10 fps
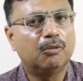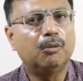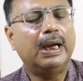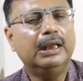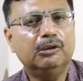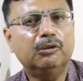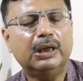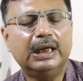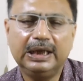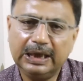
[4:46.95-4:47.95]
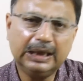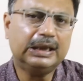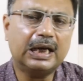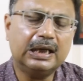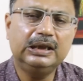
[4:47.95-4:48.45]
মোবাইল দুটোকে নিয়ে
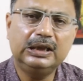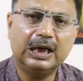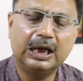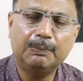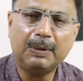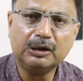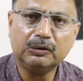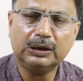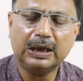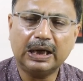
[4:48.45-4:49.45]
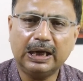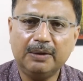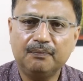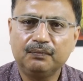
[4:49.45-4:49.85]
তারা নিজের হেফাজতে রাখে